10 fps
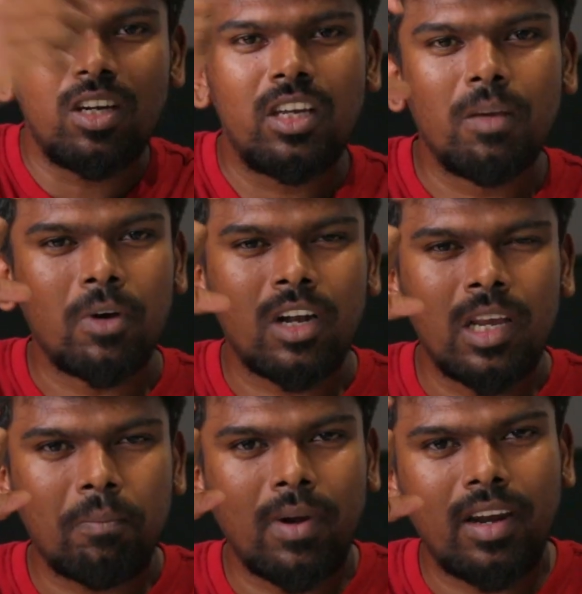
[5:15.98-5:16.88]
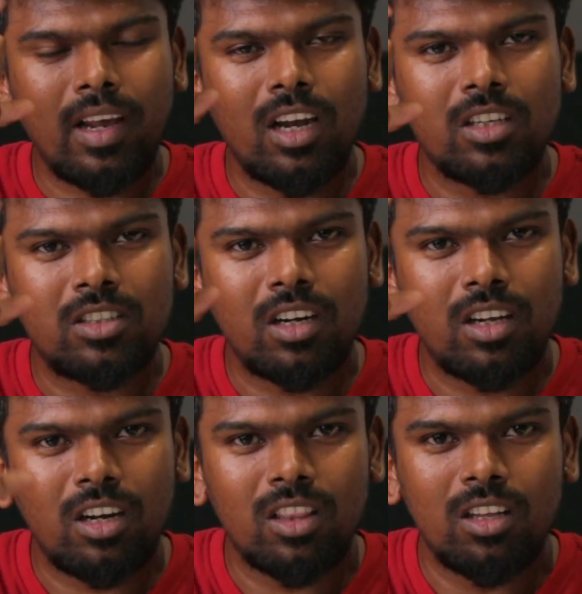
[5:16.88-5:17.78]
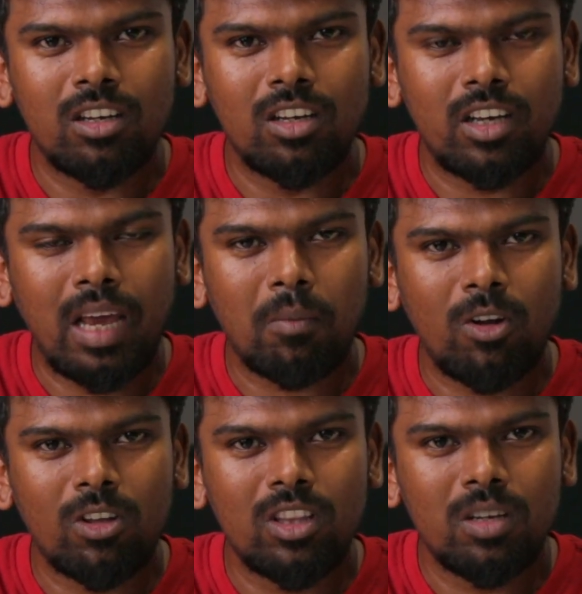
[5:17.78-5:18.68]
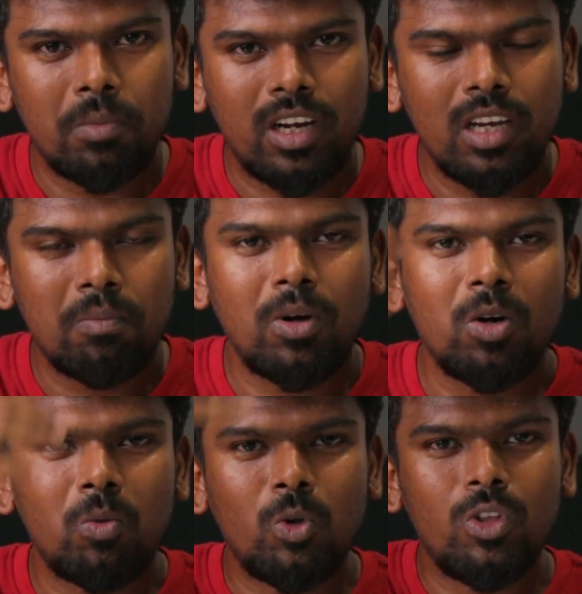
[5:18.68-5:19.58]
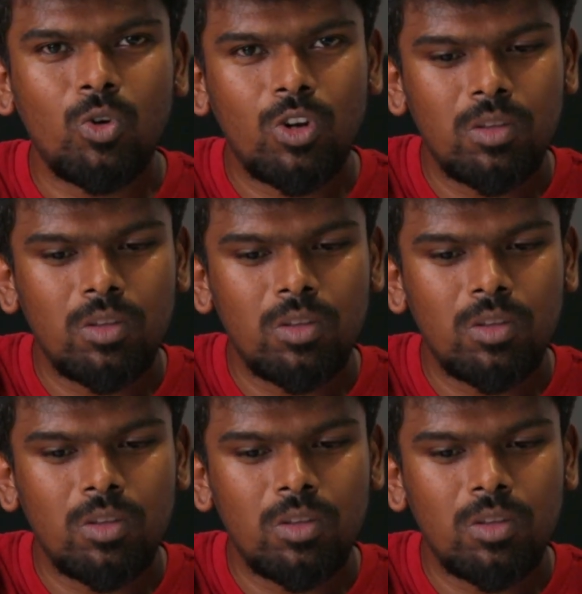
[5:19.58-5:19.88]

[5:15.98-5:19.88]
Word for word: நீங்கள் இப்போ கிளிக் பண்ணுறீங்களே ஷட்டர் அந்த கேமரா வந்து இப்படி கிளிக் பண்ணும்போது ஒரு